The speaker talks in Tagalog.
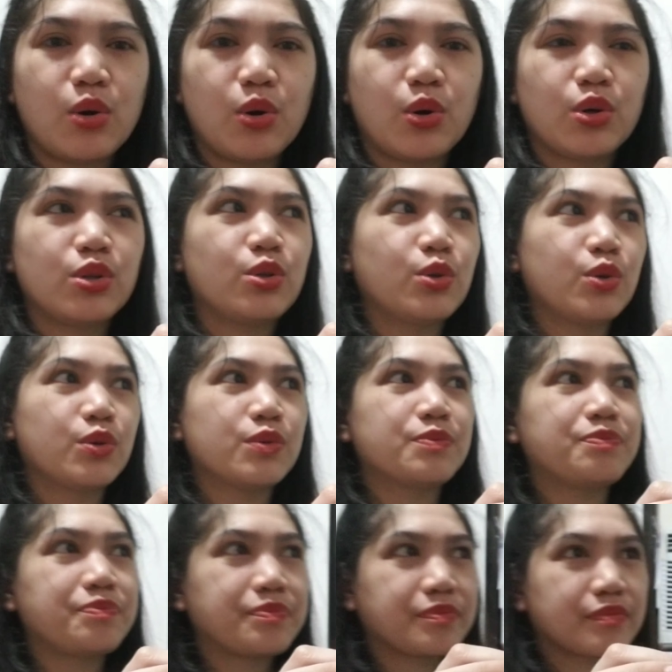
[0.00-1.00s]
ako
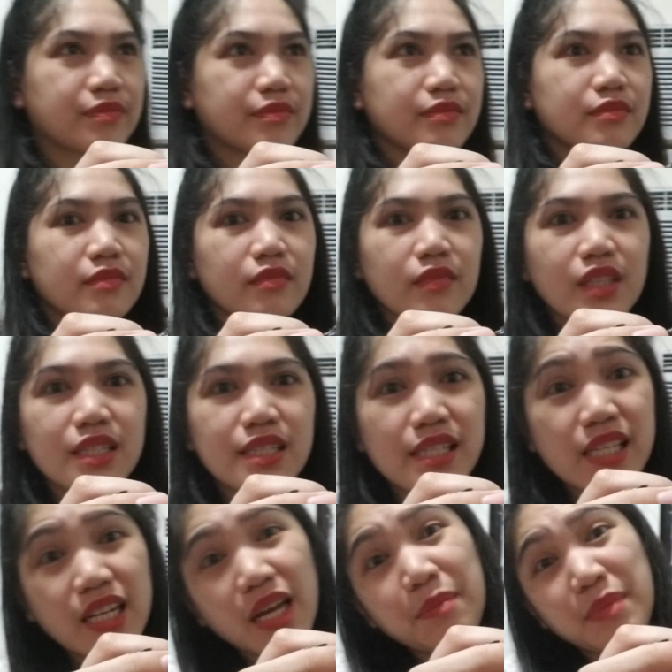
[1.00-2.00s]
nung
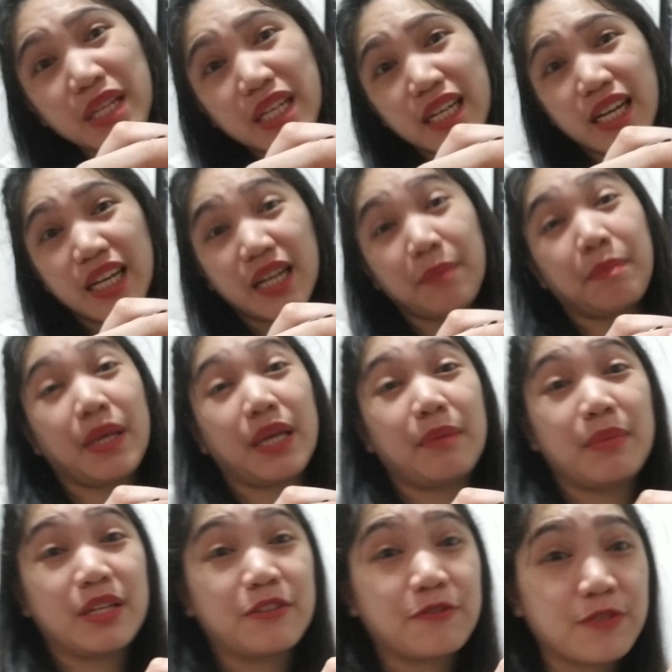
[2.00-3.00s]
sinabi nila na
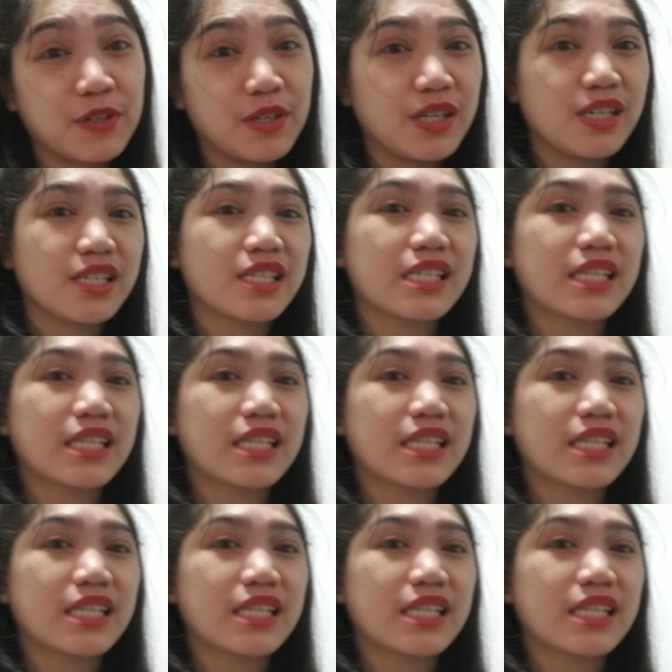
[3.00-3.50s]
payment for it.